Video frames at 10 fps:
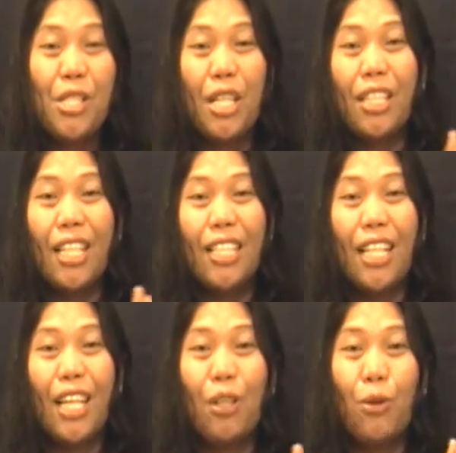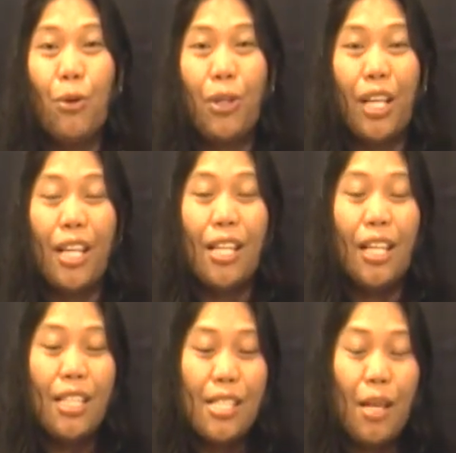man siyang daladalang cookie,
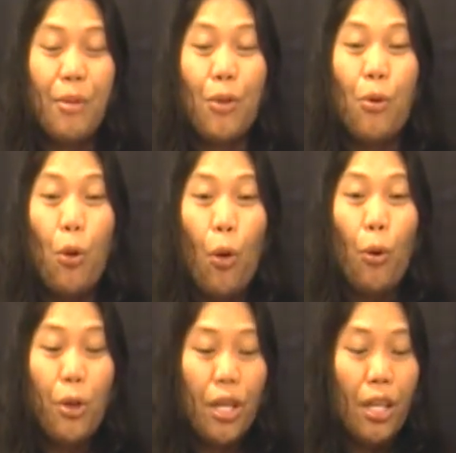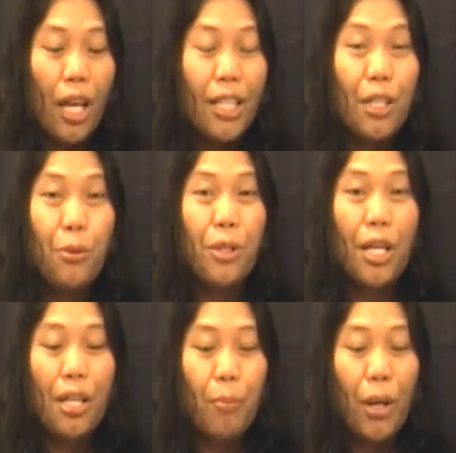sabi ko, Uy, kanino
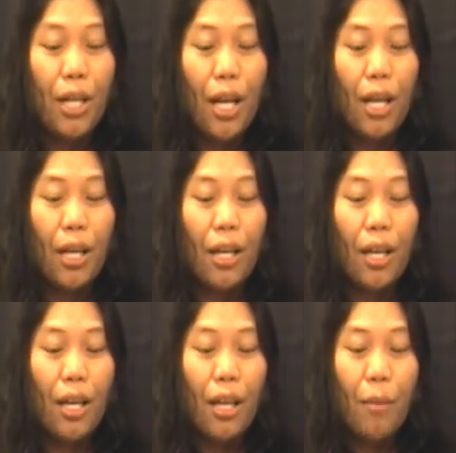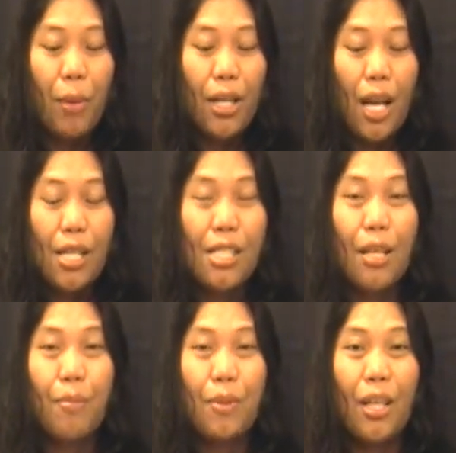yan? Ang parang, parang ang
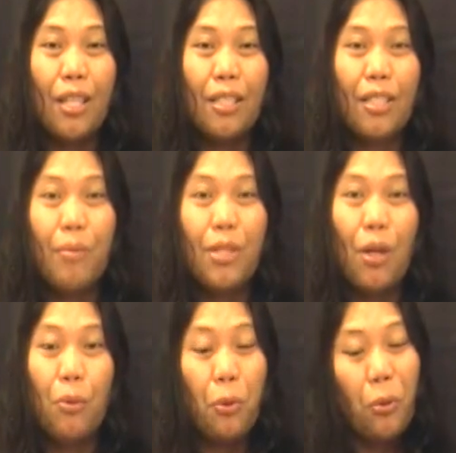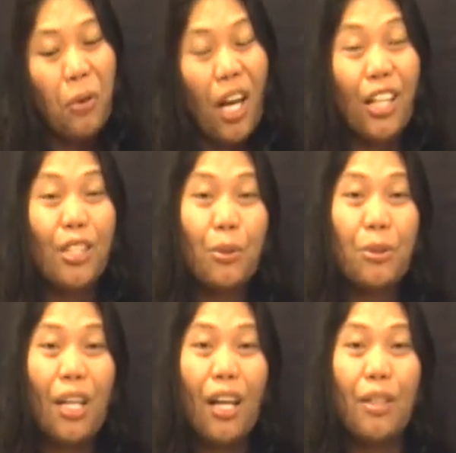sarap niyan. Sabi niya, oo, galing to
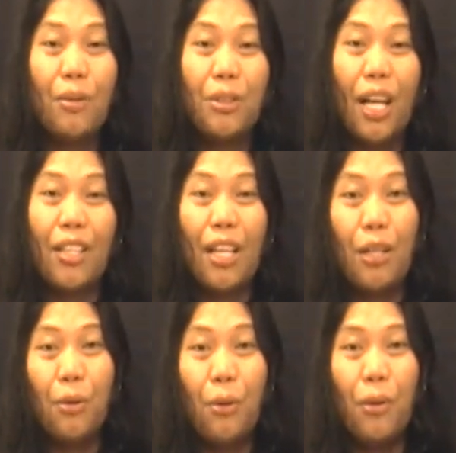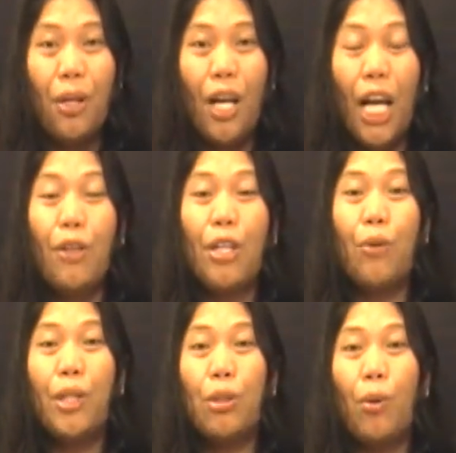sa ano, sa anak ko. Ayun,
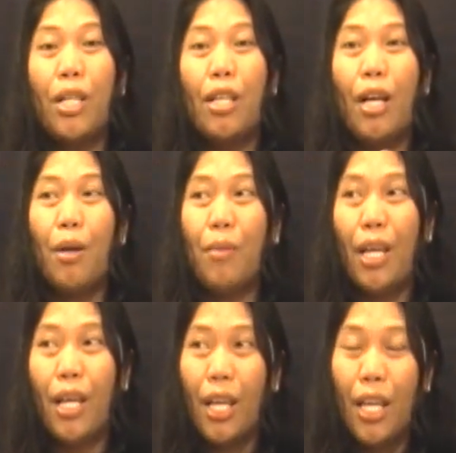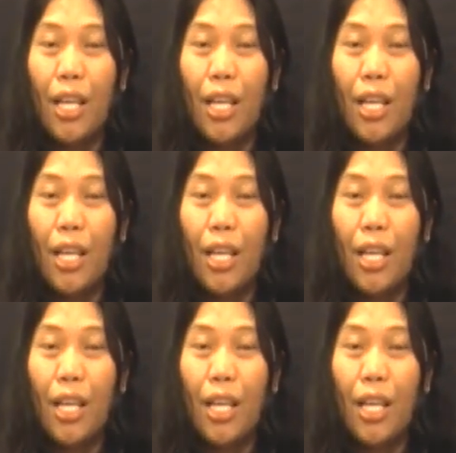nagkwentuhan na kami.